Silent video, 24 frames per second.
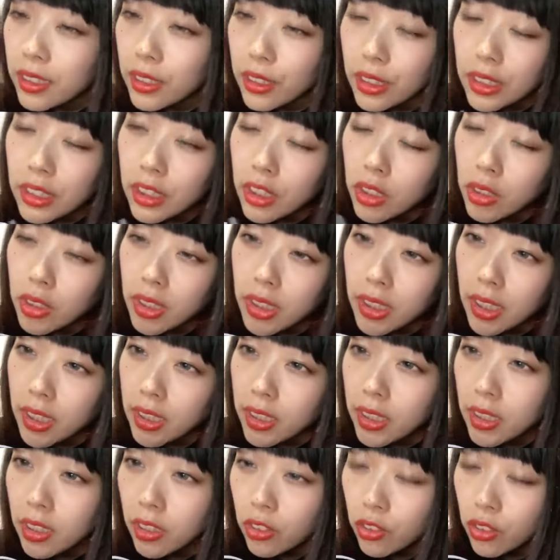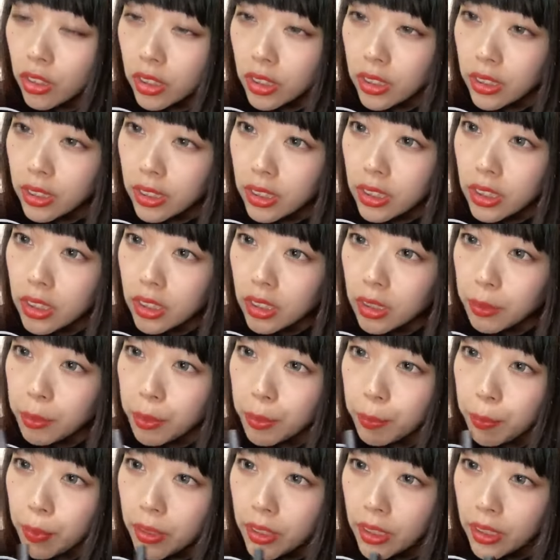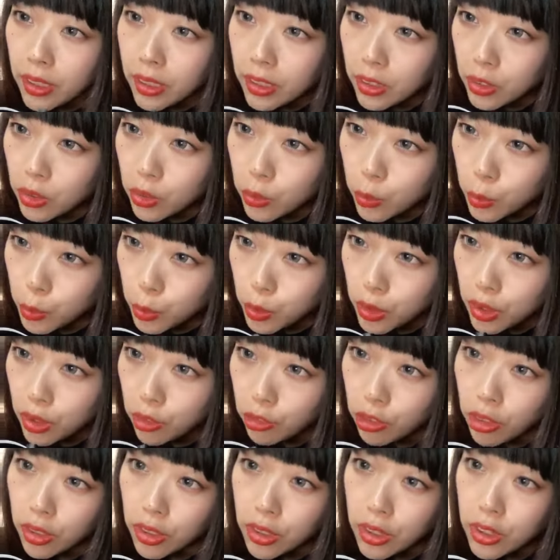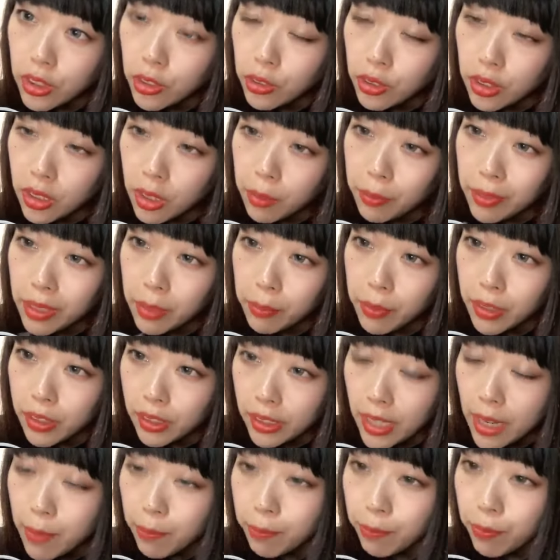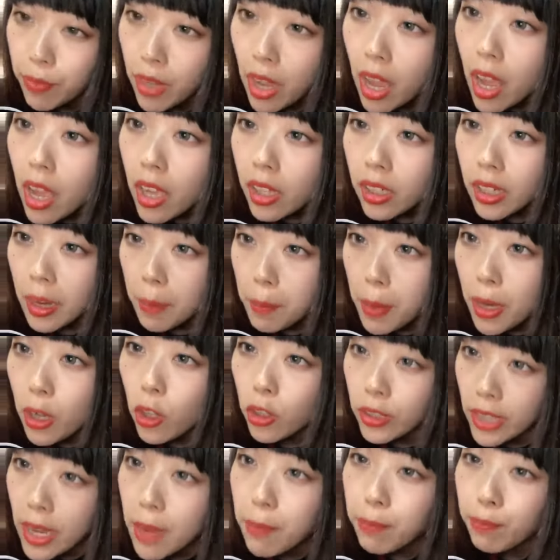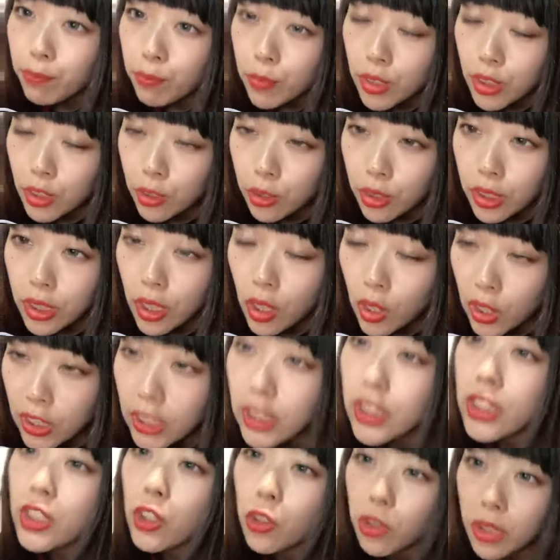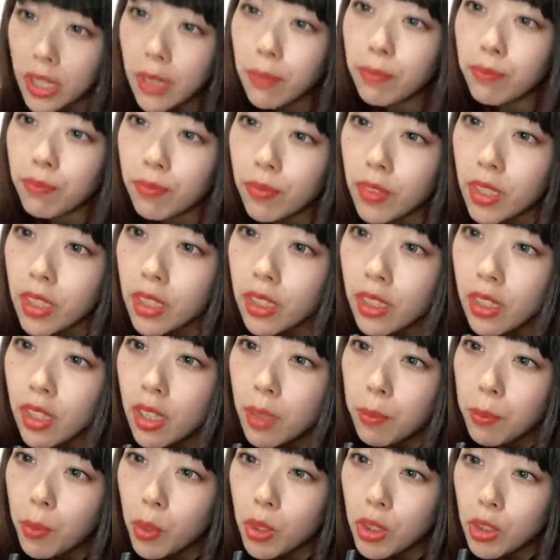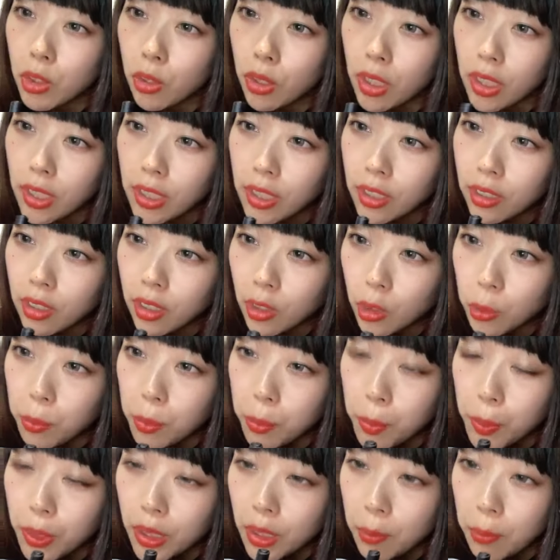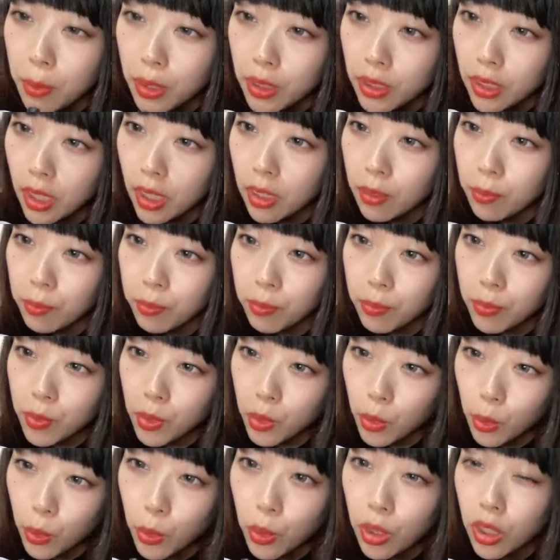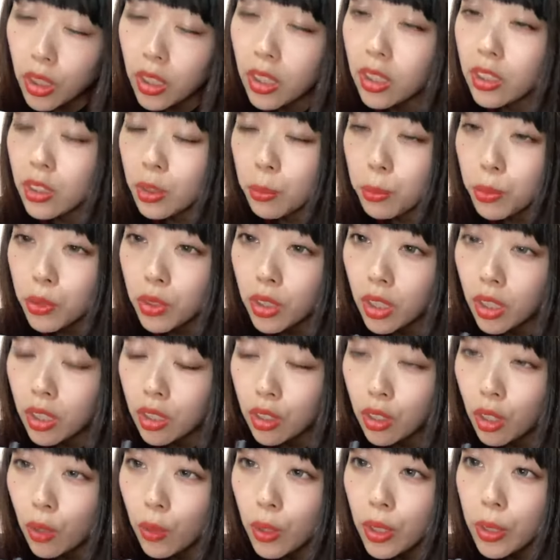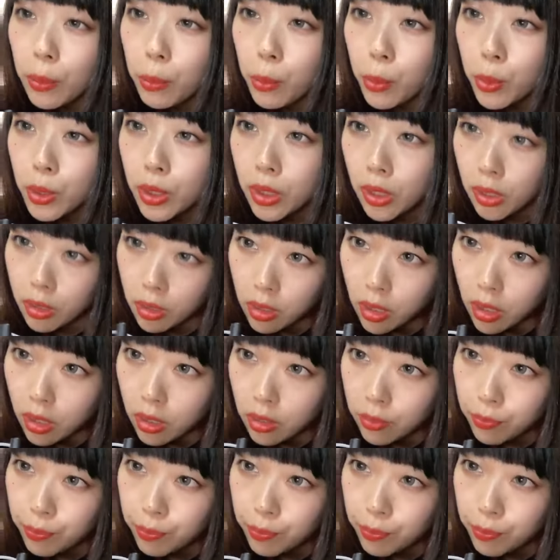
緊張しがちなので次に行ってっぱな話すこそちゃんと話せるように頑張りますね頑張ろうね一緒にお話ししようね帽子取られるかとビビってました取ろうかなって思った可愛い帽子だった